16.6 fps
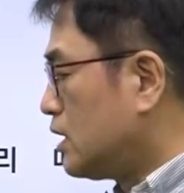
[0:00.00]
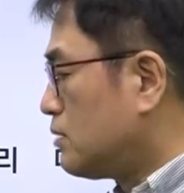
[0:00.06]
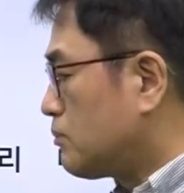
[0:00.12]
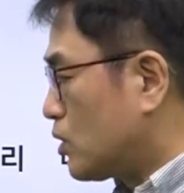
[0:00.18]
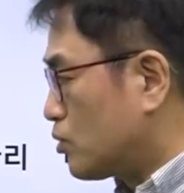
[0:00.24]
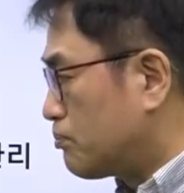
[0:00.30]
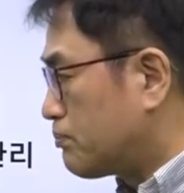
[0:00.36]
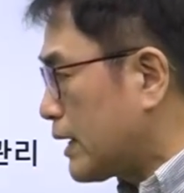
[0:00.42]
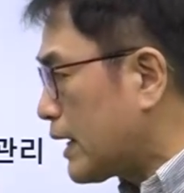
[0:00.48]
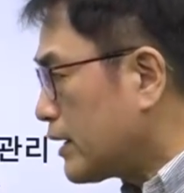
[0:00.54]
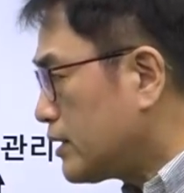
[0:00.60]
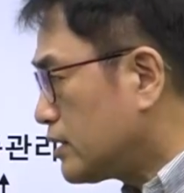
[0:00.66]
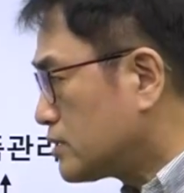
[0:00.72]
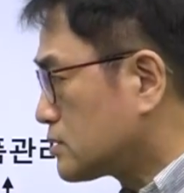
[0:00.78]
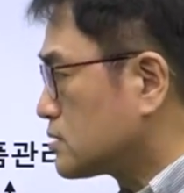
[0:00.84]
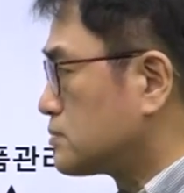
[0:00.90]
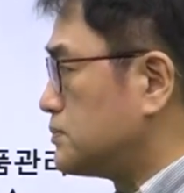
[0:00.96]
바로
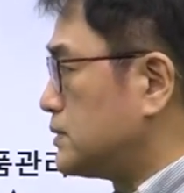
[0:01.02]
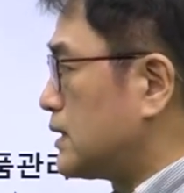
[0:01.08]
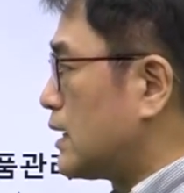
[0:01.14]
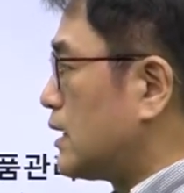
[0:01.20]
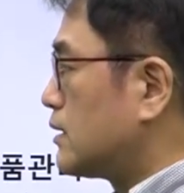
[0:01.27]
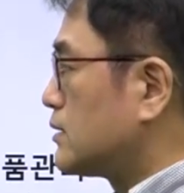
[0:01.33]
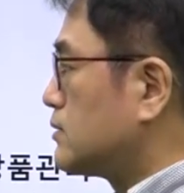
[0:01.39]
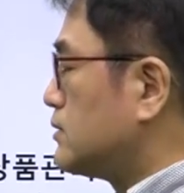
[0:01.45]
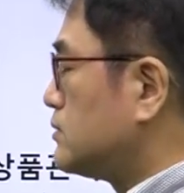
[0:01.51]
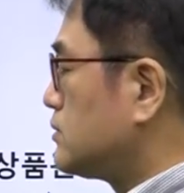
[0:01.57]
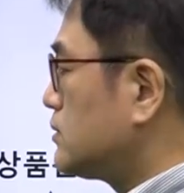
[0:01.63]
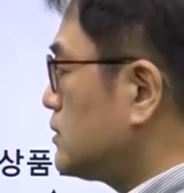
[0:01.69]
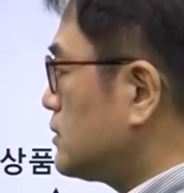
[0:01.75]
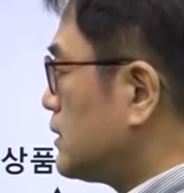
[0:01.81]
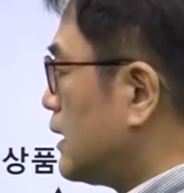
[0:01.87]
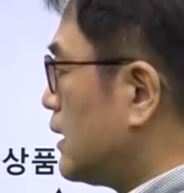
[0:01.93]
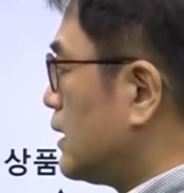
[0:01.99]
파일이었었습니다. 그러죠?
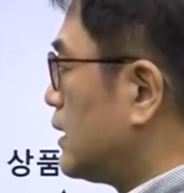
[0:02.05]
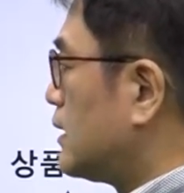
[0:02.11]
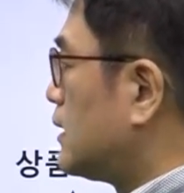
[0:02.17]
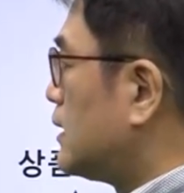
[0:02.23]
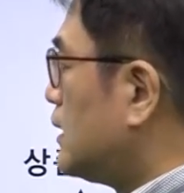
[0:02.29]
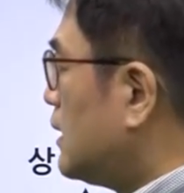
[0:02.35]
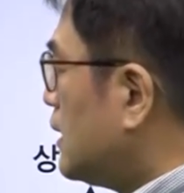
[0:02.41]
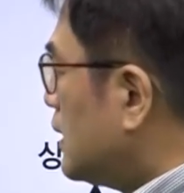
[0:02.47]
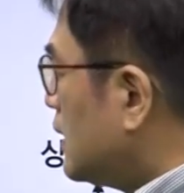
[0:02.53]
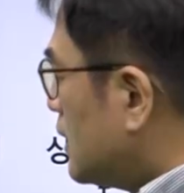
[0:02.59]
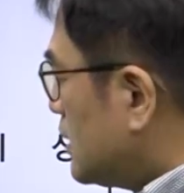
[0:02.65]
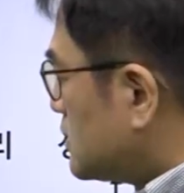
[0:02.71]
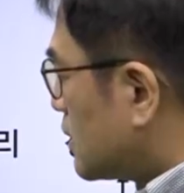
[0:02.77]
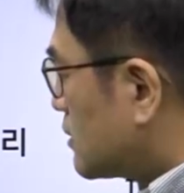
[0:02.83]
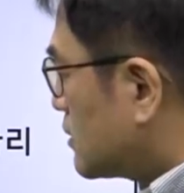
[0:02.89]
네. 자,